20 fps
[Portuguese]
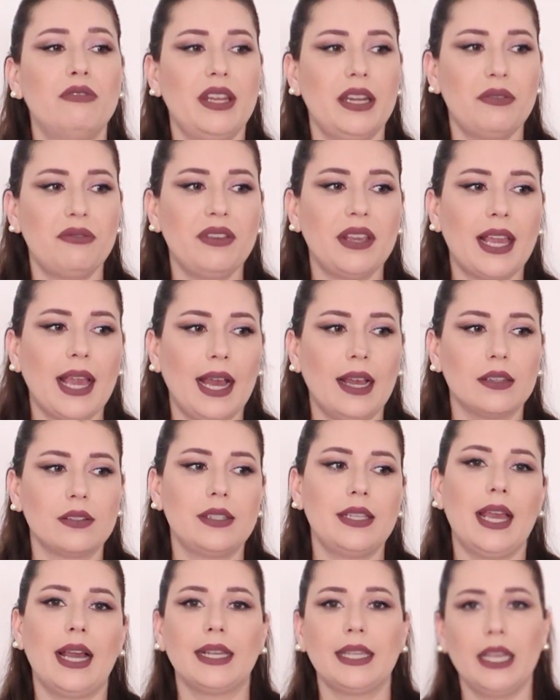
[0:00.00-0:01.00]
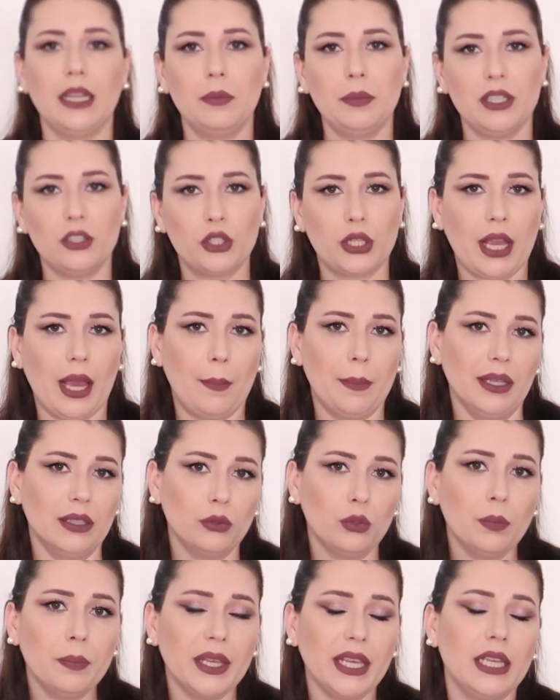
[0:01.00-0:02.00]
verificar se é aquele
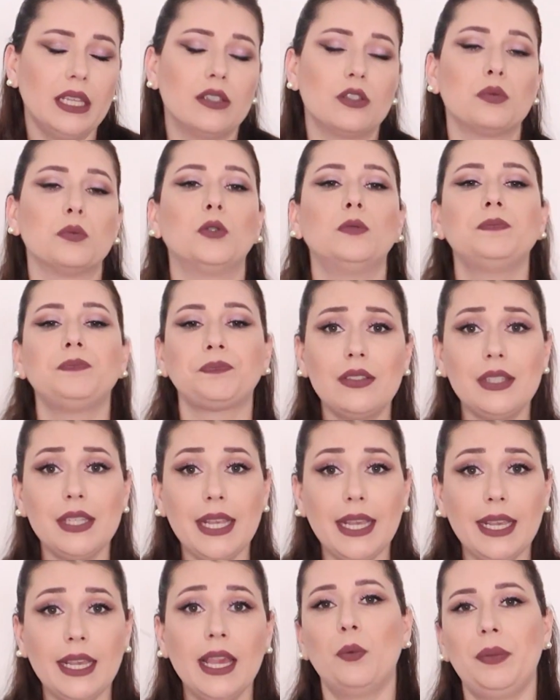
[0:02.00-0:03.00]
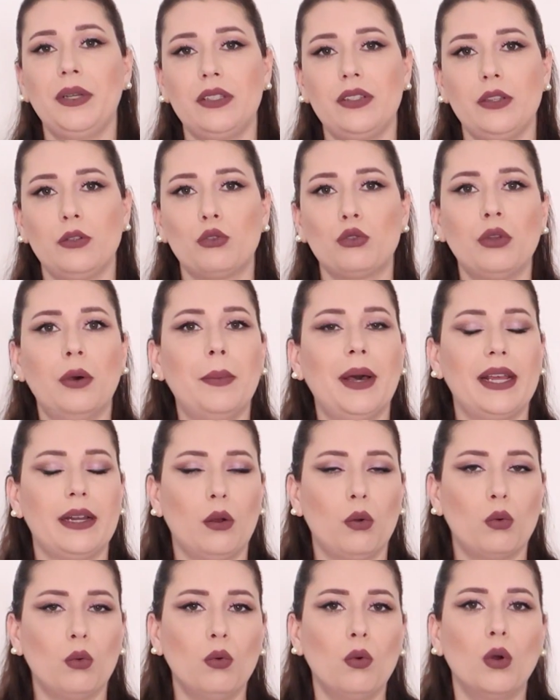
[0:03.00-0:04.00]
medicamento mesmo, se eu preciso tomar
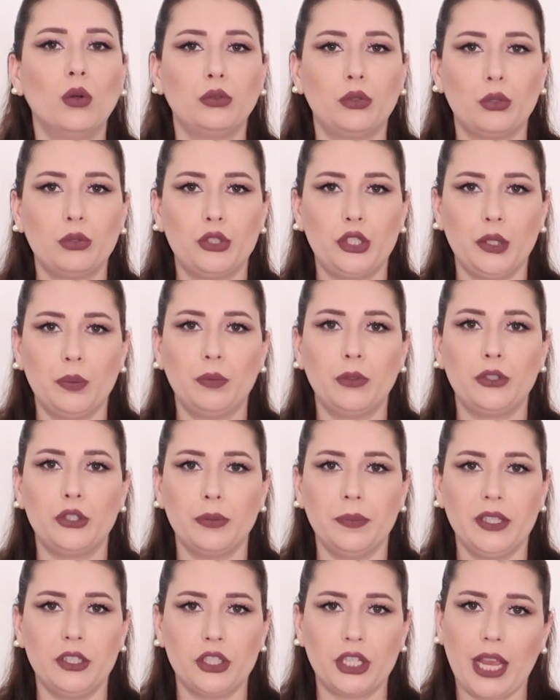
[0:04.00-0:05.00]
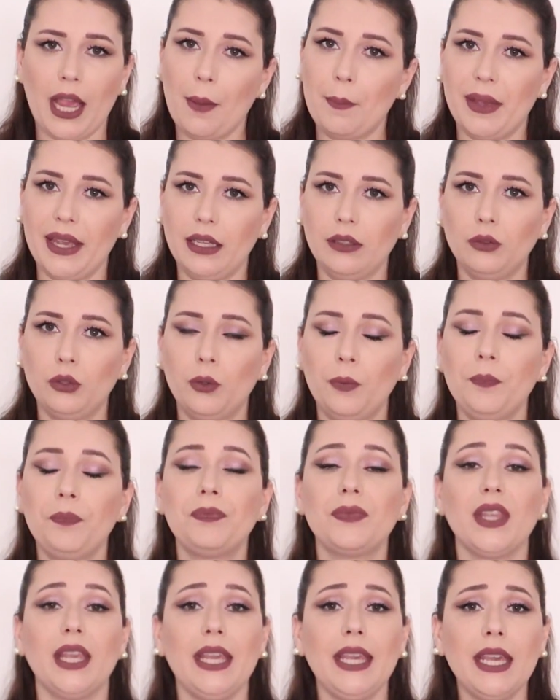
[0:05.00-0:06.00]
algum outro tipo de medicamento.
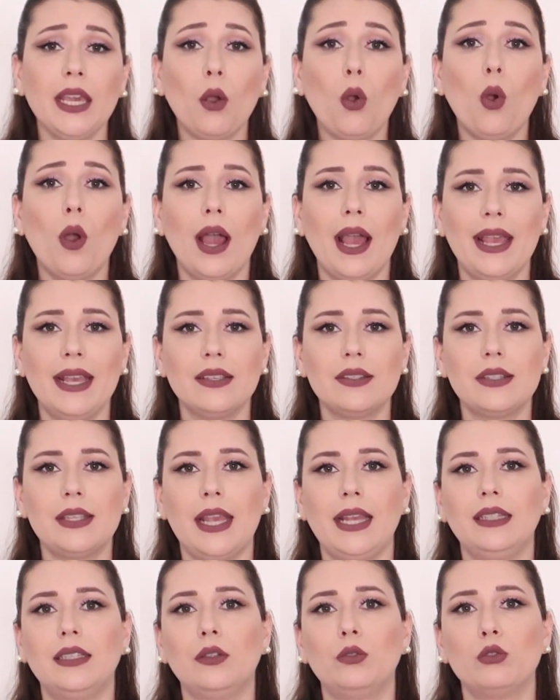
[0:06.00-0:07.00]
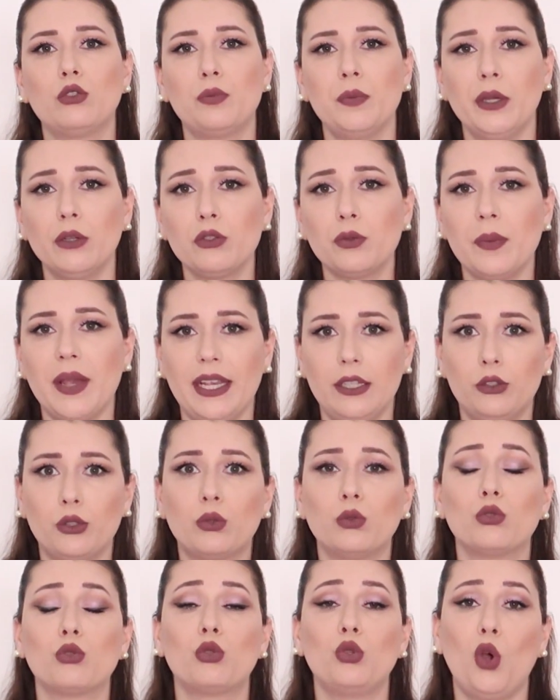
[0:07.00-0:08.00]
E com a receita dos meus
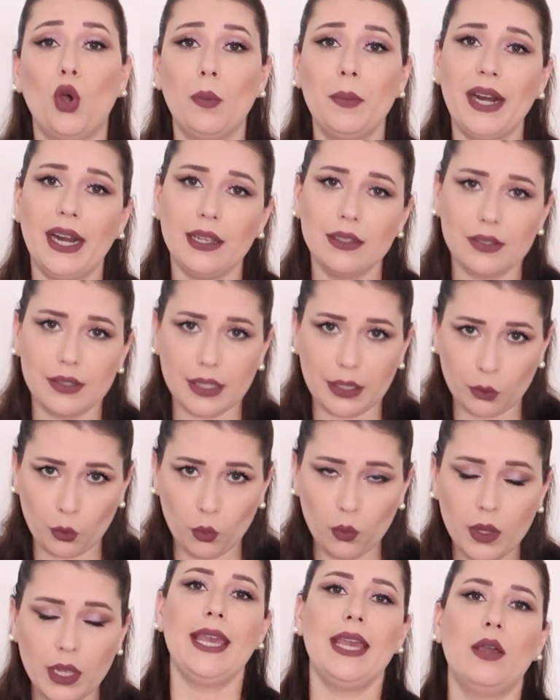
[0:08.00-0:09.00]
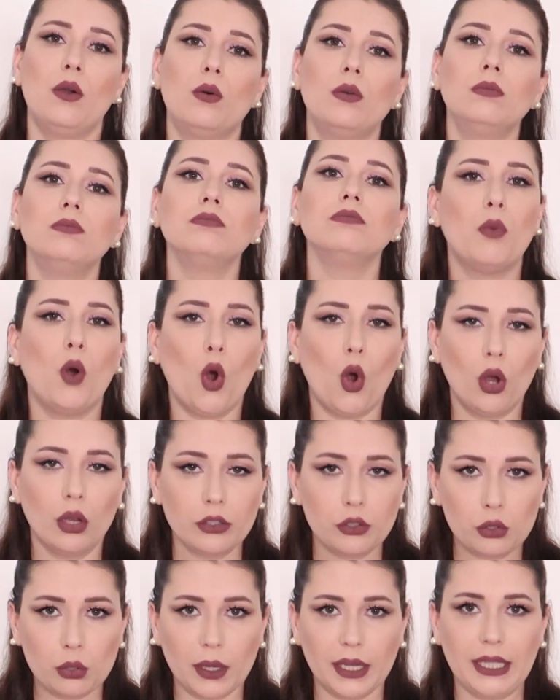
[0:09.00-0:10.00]
médicos do Brasil, eu
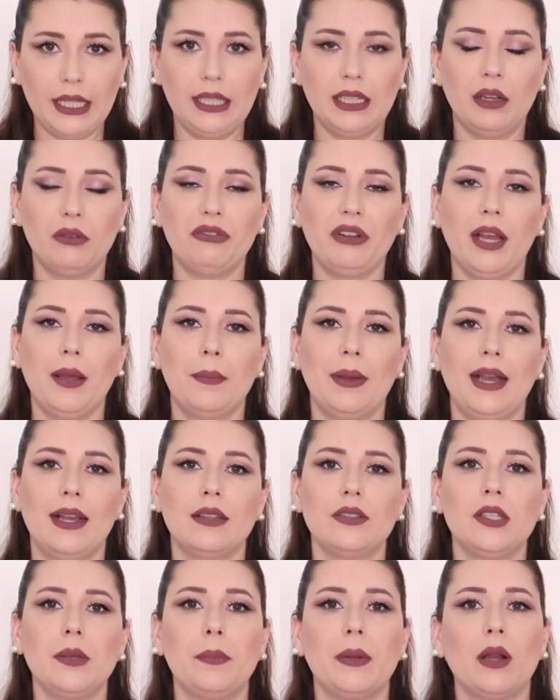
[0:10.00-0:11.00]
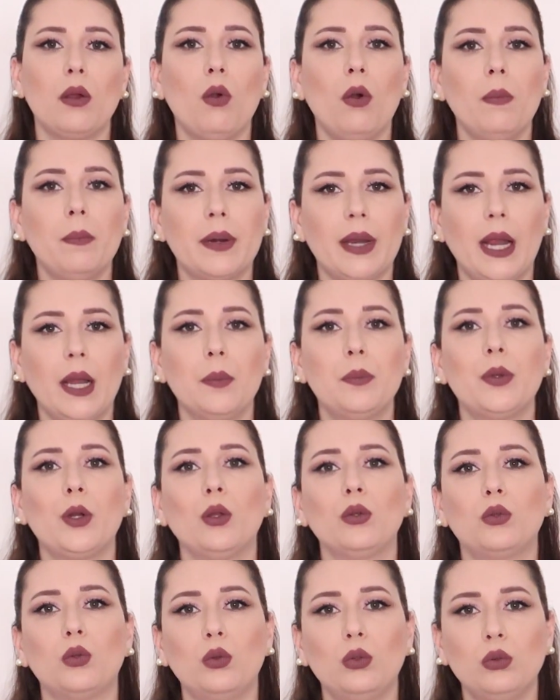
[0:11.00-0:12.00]
mostro aqui na farmácia para comprar
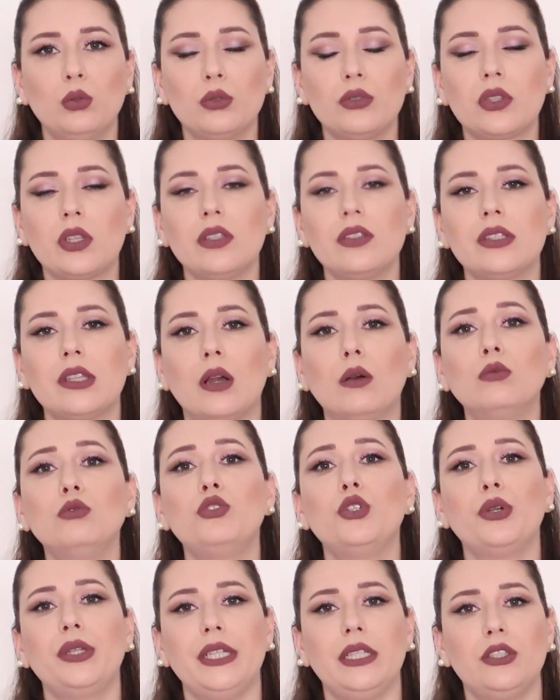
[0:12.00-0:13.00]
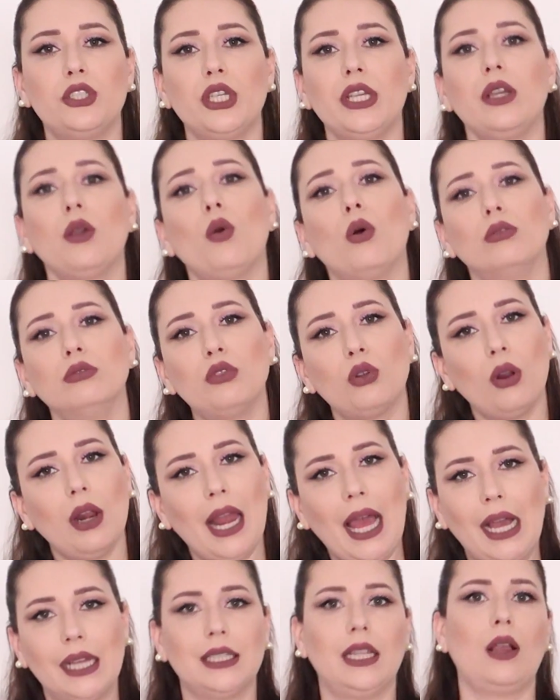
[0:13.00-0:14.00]
produtos que são de origem
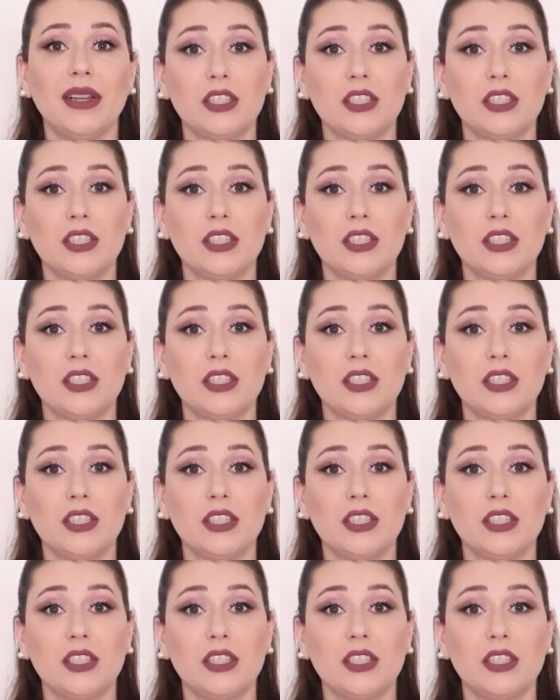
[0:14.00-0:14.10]
controlada.